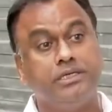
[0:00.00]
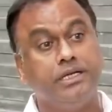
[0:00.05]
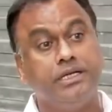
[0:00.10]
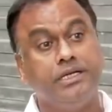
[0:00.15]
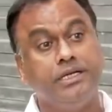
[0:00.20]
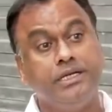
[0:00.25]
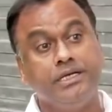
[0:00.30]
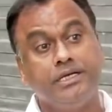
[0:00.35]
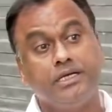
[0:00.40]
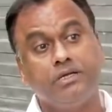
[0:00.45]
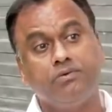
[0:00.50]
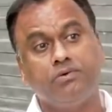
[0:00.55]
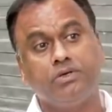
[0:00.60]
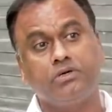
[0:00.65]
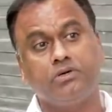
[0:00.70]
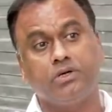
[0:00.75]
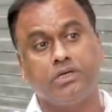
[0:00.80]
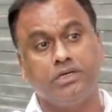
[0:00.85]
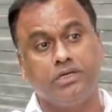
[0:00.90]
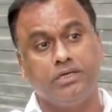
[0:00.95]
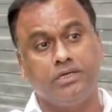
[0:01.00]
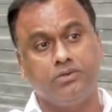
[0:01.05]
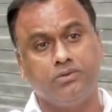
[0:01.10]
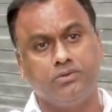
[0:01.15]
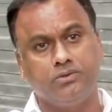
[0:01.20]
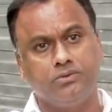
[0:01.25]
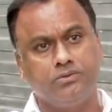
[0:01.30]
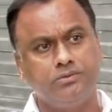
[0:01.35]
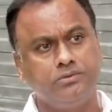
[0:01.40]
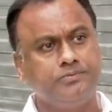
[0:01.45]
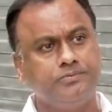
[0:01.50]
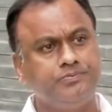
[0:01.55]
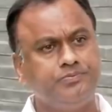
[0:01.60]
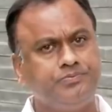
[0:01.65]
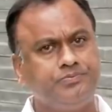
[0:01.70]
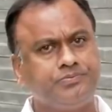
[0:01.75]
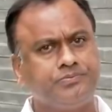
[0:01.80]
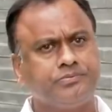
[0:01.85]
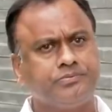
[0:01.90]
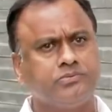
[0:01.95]
ఎన్నికల వరకు అనలేదు
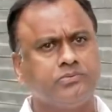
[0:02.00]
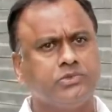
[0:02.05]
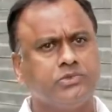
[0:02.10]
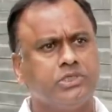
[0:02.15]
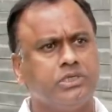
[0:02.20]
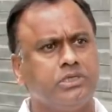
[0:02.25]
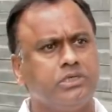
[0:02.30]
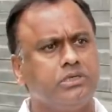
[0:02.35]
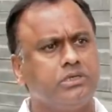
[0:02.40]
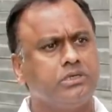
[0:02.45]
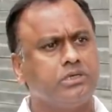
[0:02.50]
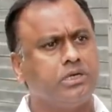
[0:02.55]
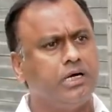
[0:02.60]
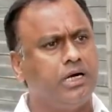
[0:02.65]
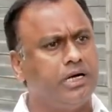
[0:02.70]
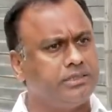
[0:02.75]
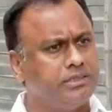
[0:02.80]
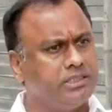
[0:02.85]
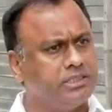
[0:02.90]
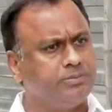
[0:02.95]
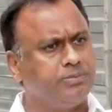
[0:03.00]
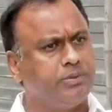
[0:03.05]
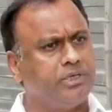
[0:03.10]
కాంగ్రెస్